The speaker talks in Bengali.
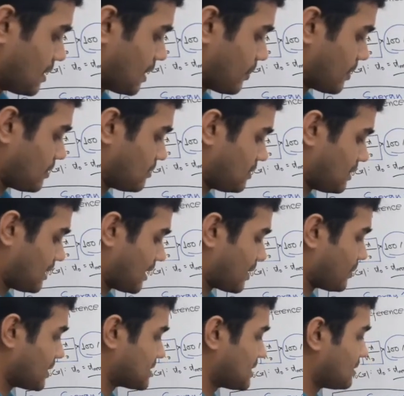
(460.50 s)
আমরা যদি
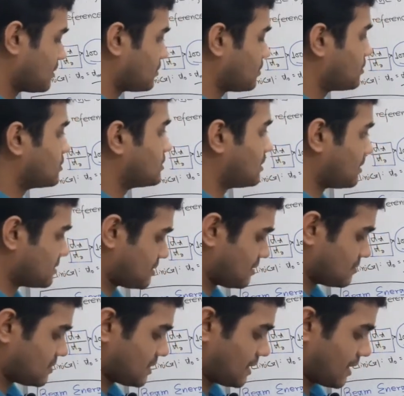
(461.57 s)
কার্মার সাথে তখন
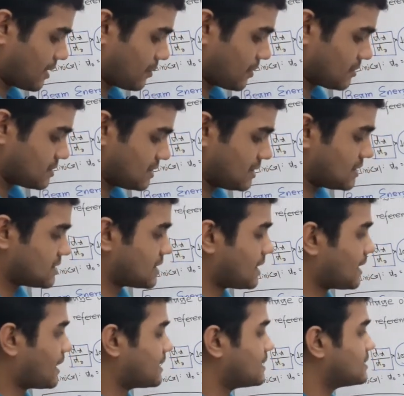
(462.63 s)
গেছিলাম যে কার্মা হচ্ছে ইনিশিয়াল
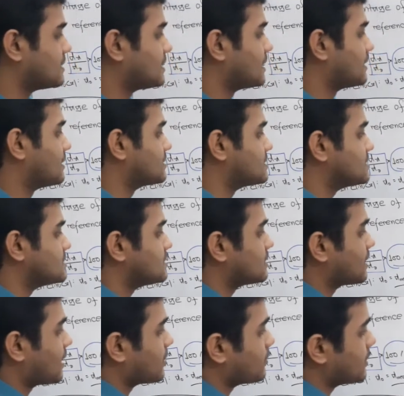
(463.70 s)
কাইনেটিক এনার্জি যে
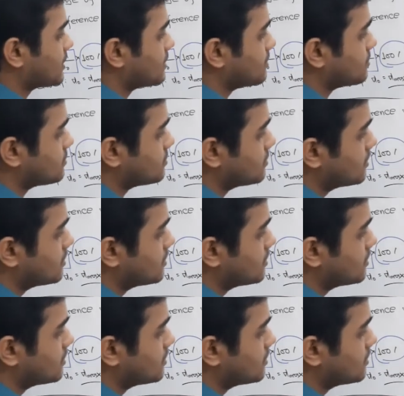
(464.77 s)
কার্মা কিন্তু